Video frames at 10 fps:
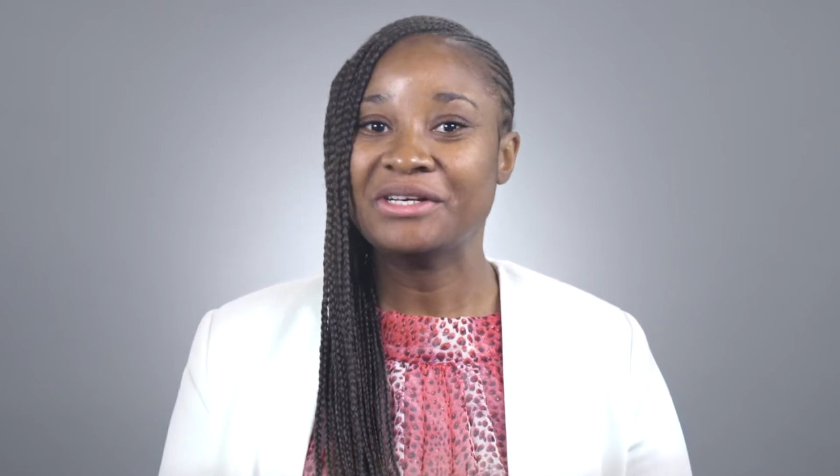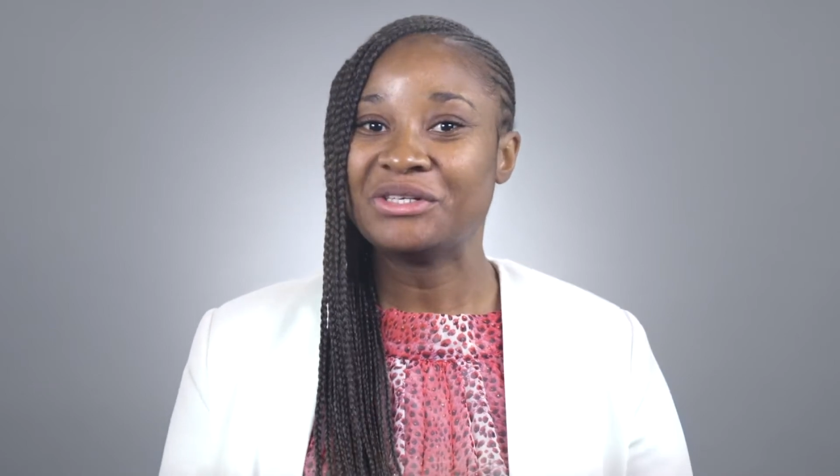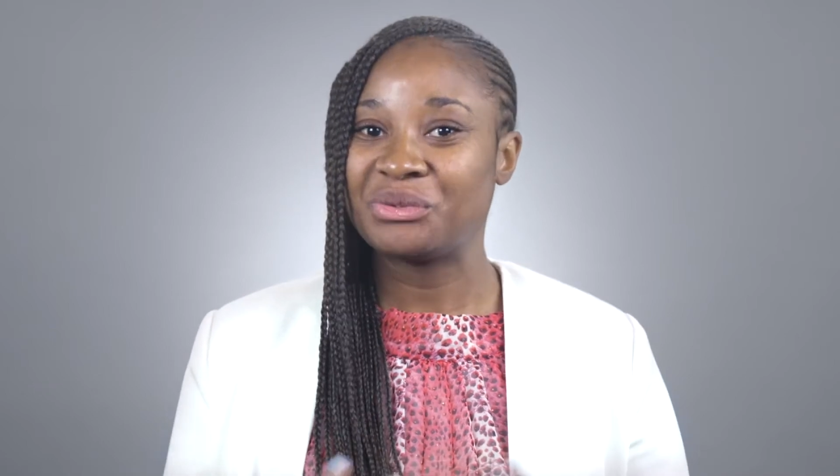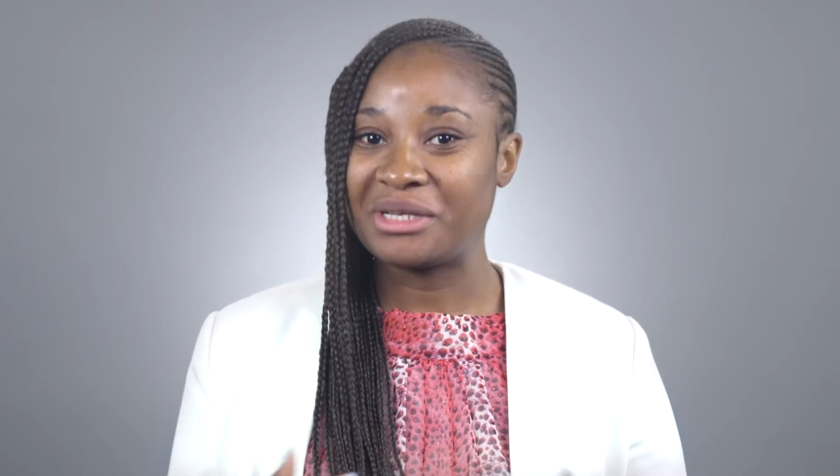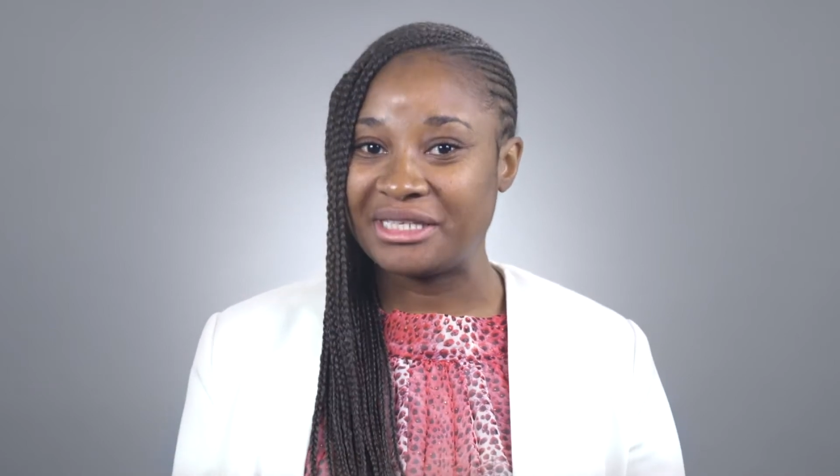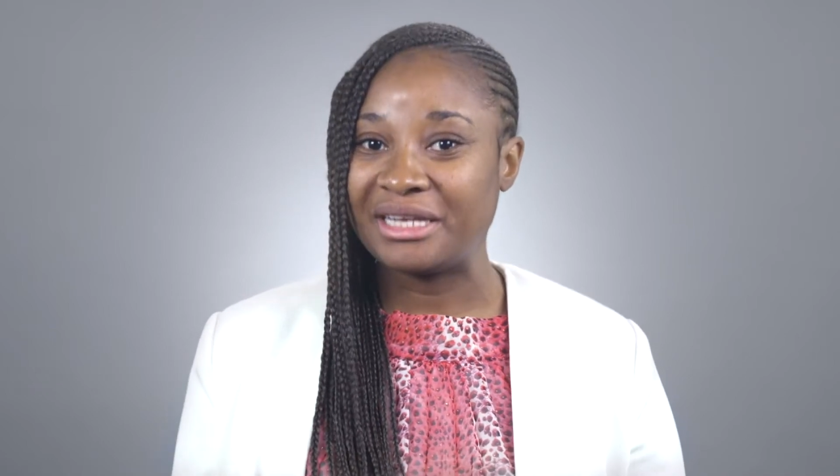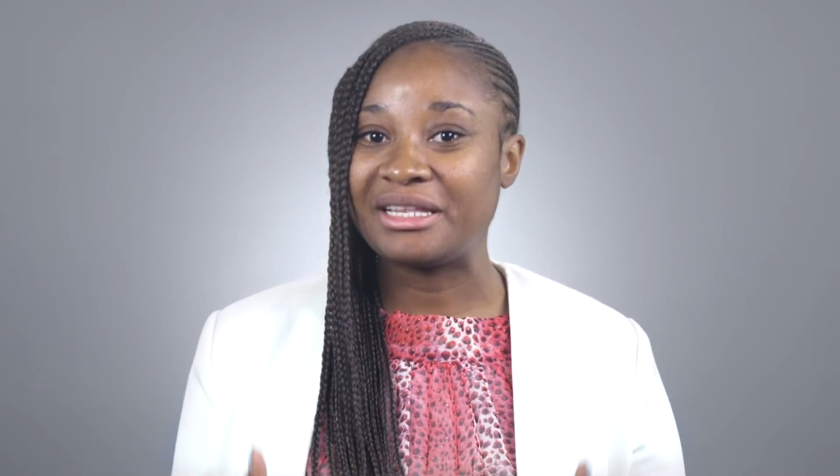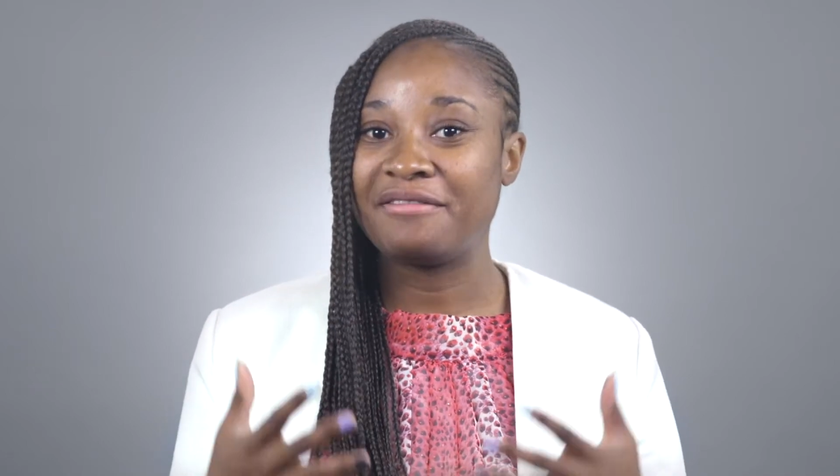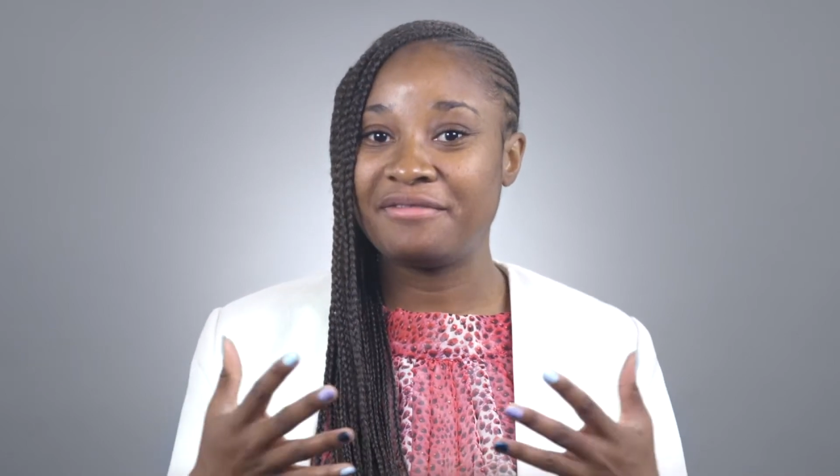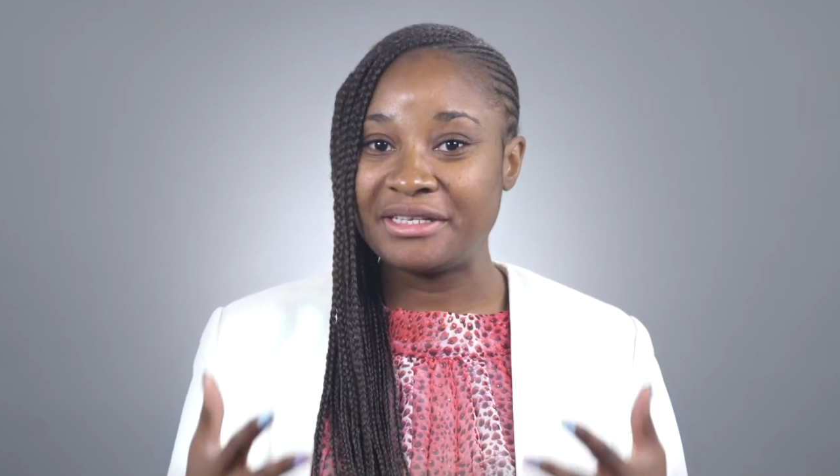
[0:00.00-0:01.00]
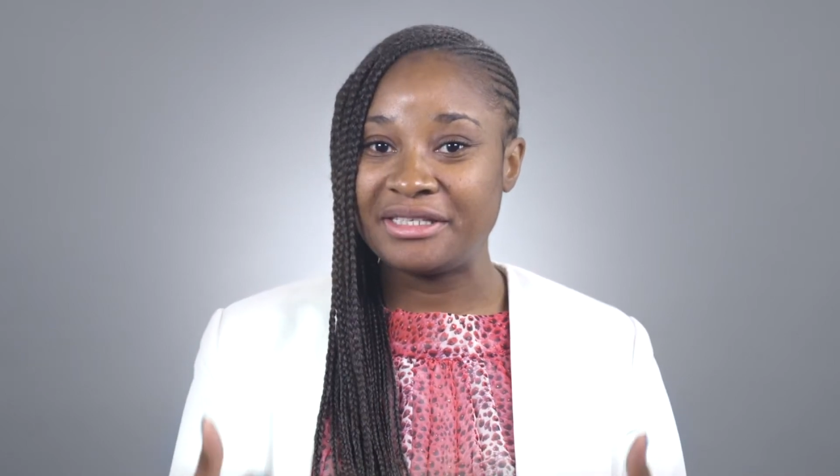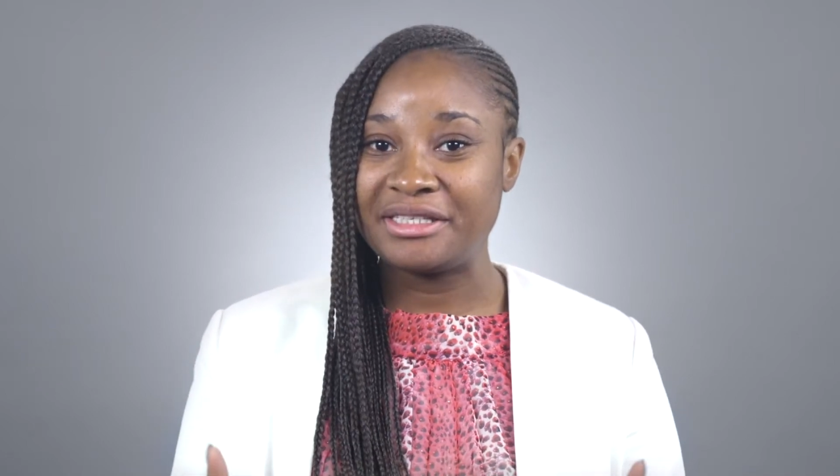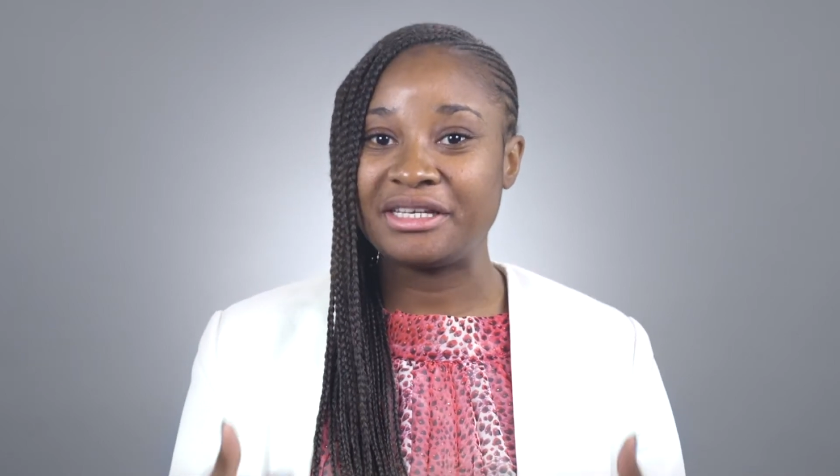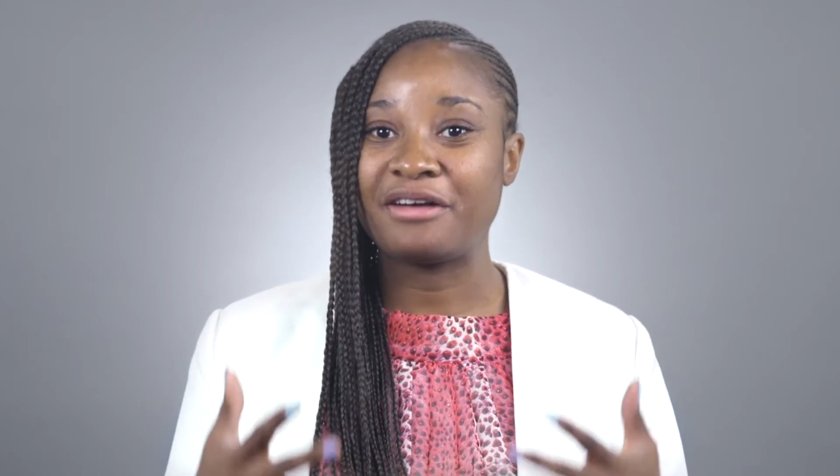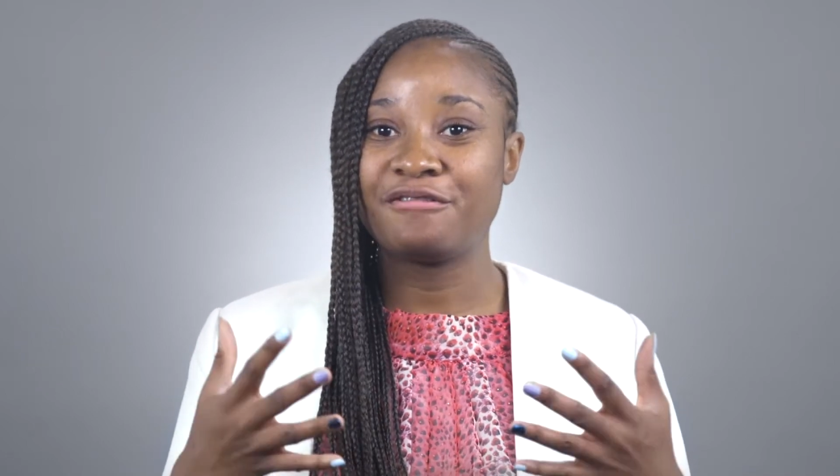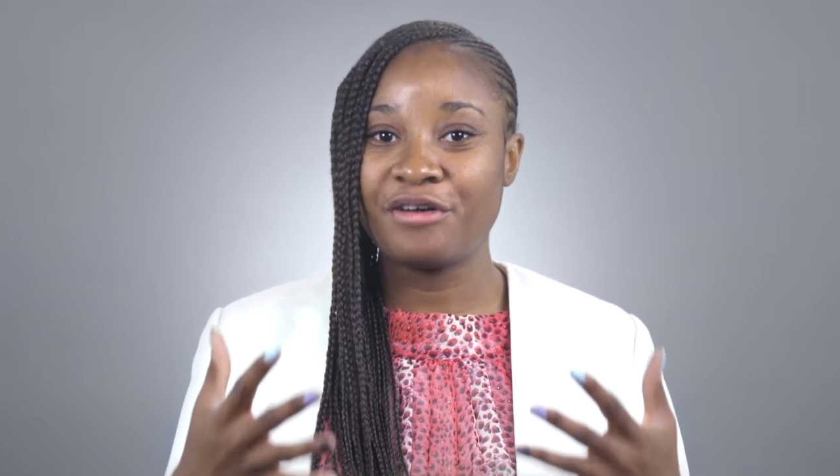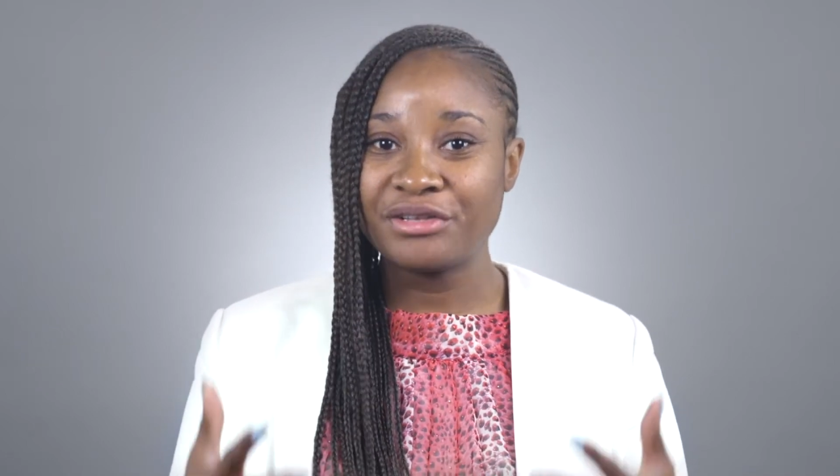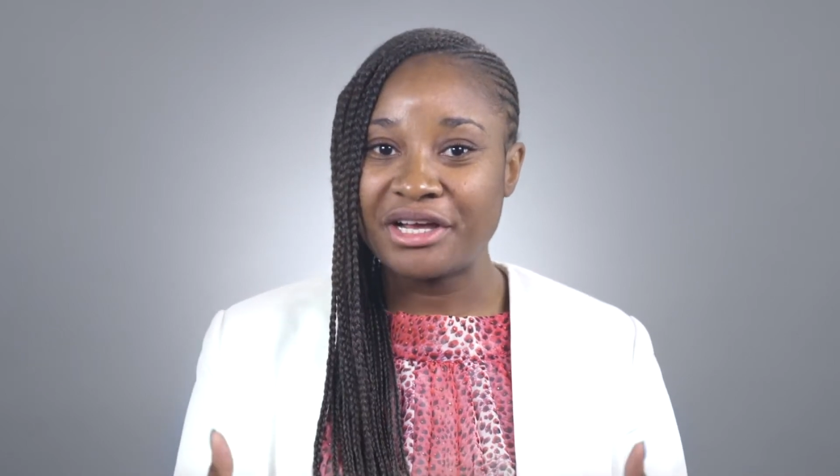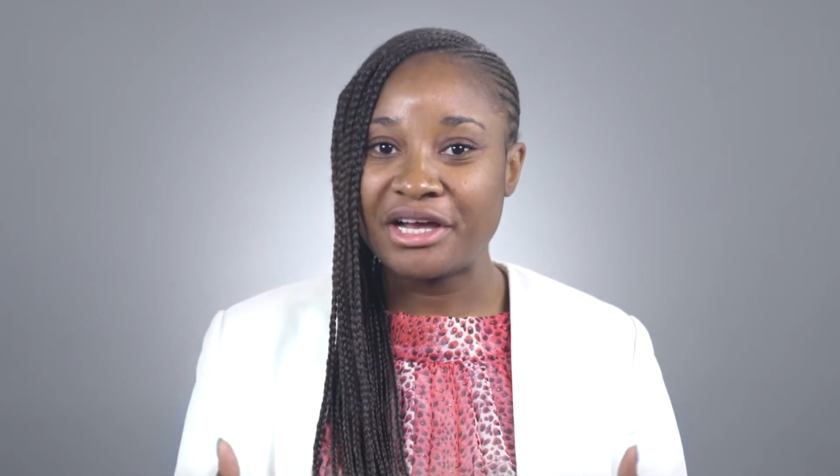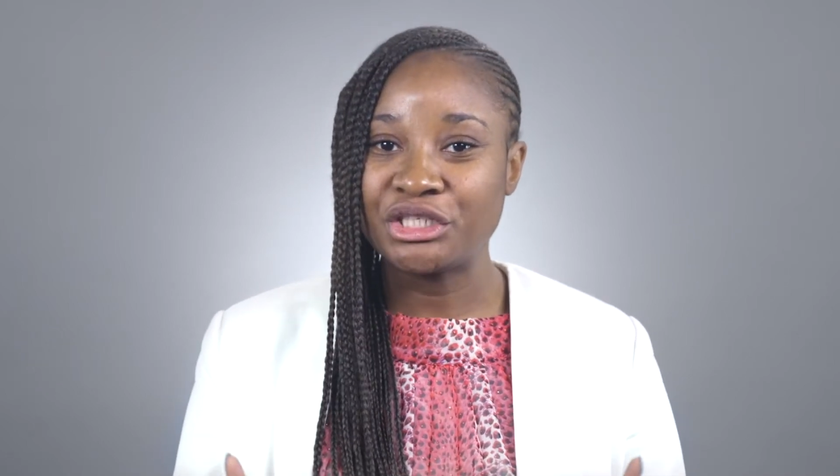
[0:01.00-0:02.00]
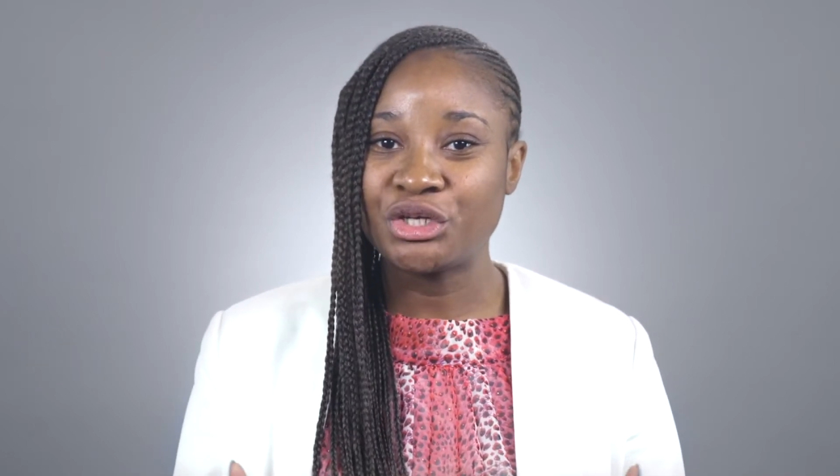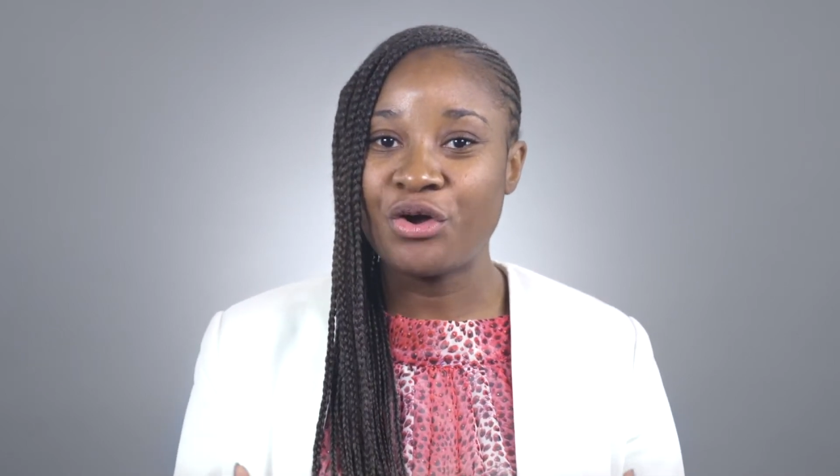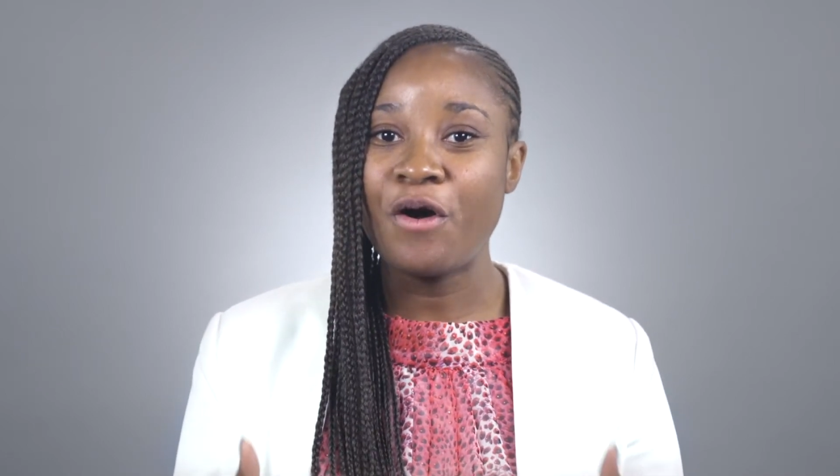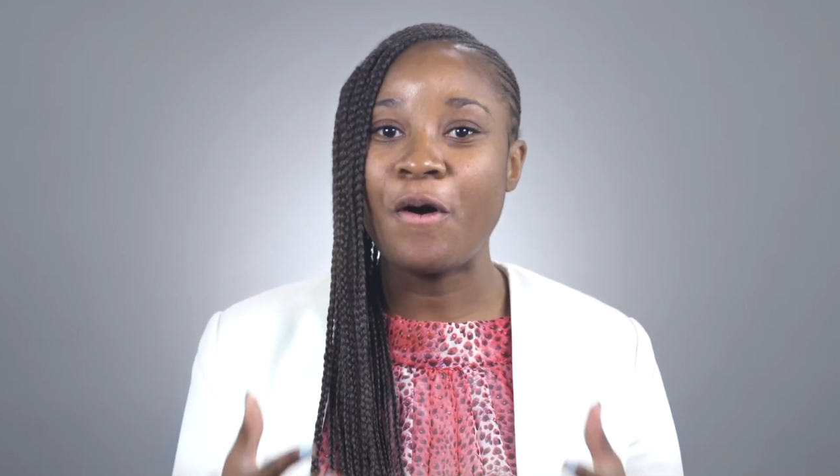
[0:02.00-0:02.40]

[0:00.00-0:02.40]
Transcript: soit celle d'investir votre argent